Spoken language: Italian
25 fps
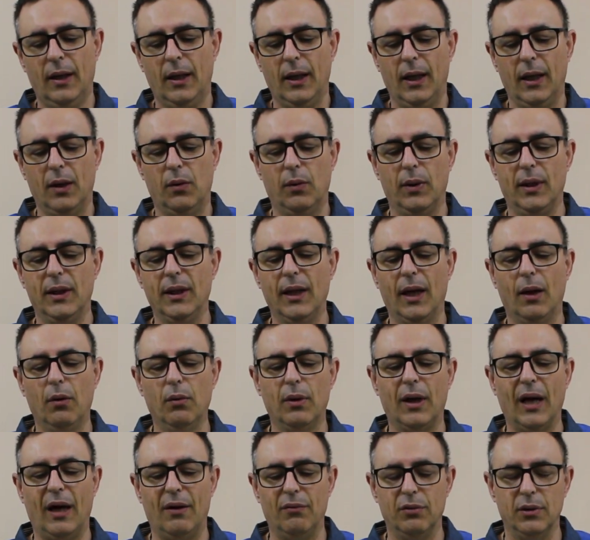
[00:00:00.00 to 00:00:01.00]
e quindi è un
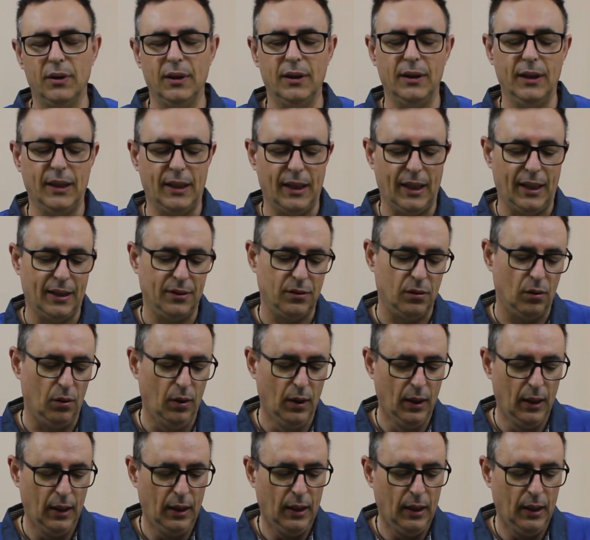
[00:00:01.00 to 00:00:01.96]
cavo dedicato.